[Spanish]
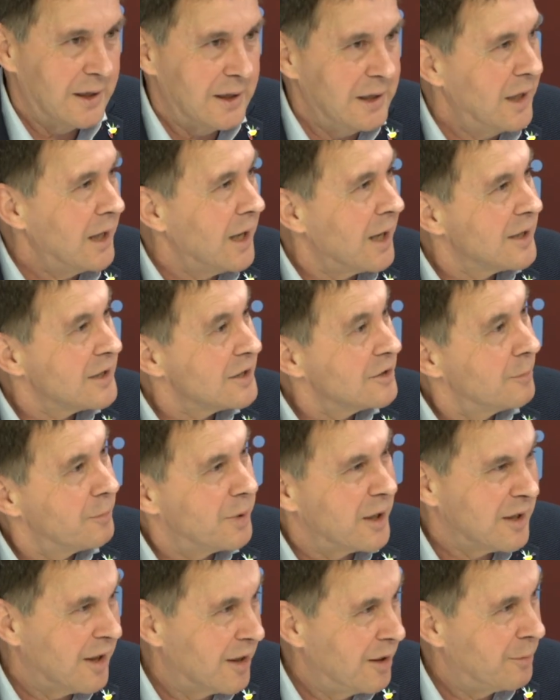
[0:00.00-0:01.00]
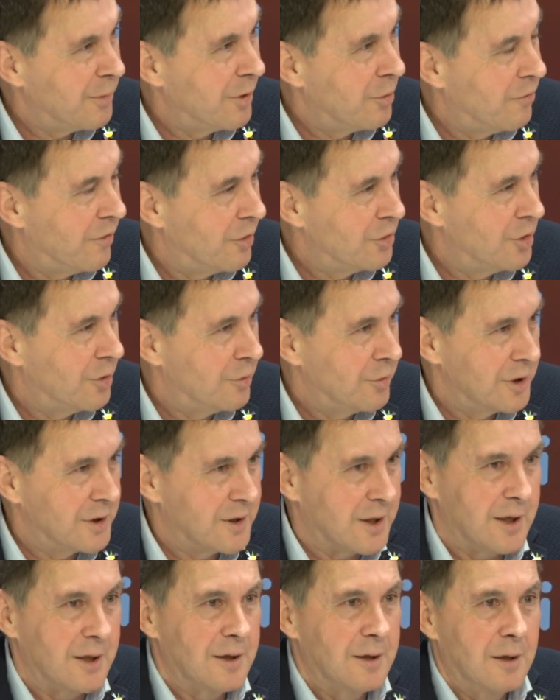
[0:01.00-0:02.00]
Y en la gestión participa un fondo
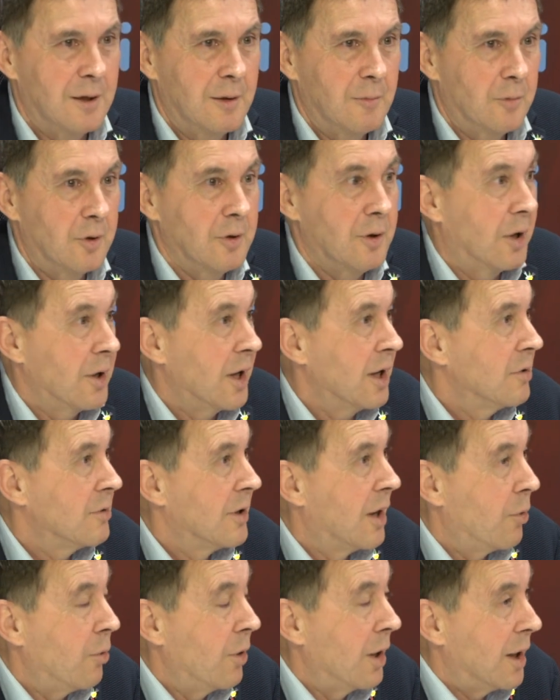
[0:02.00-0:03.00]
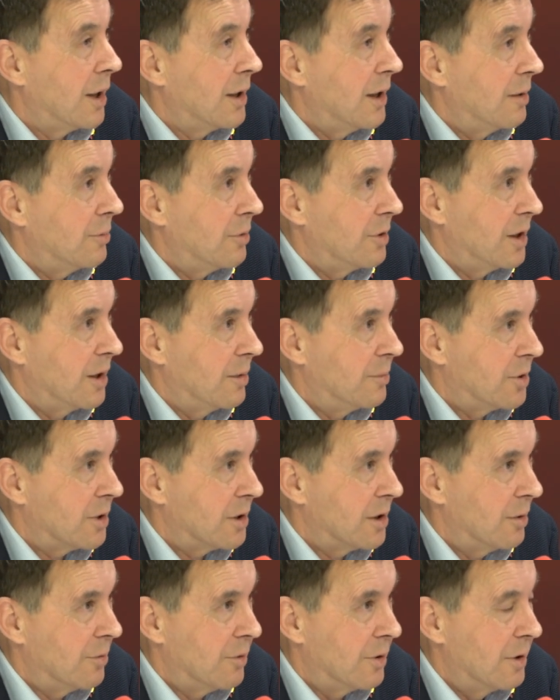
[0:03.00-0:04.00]
buitre. Bueno, ahora hay una huelga en el
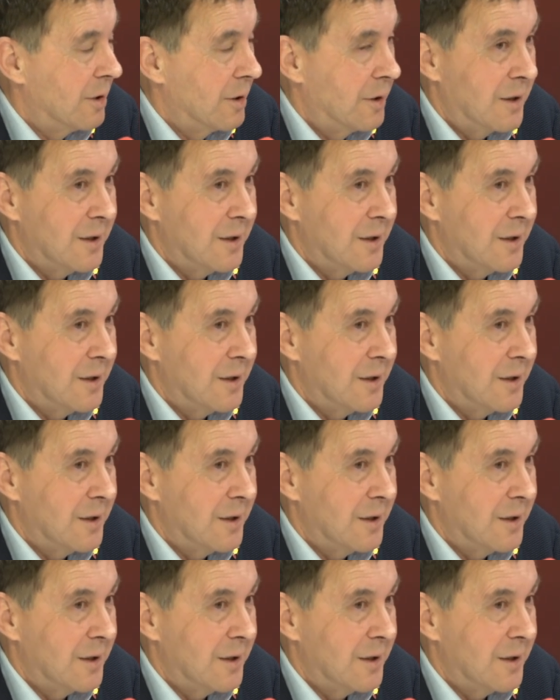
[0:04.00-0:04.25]
polideportivo.